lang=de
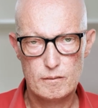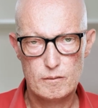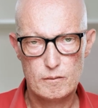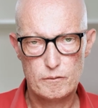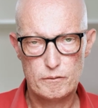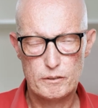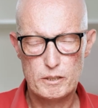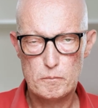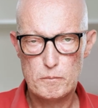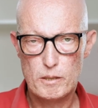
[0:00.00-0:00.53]

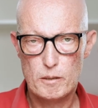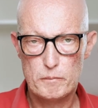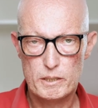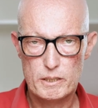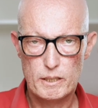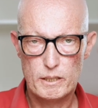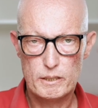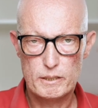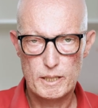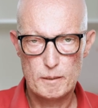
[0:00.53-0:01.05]
viel mehr mit
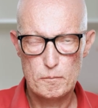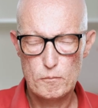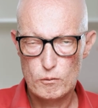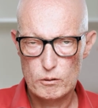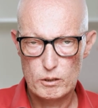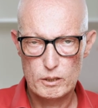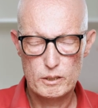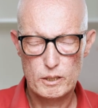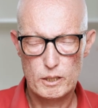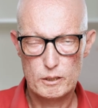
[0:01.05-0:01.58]
der
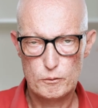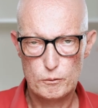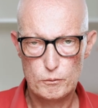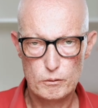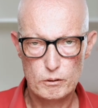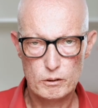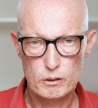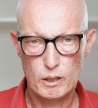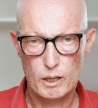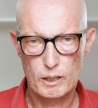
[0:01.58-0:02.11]
Dämmung in der
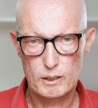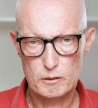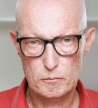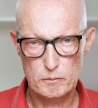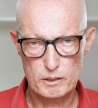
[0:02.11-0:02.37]
Türe als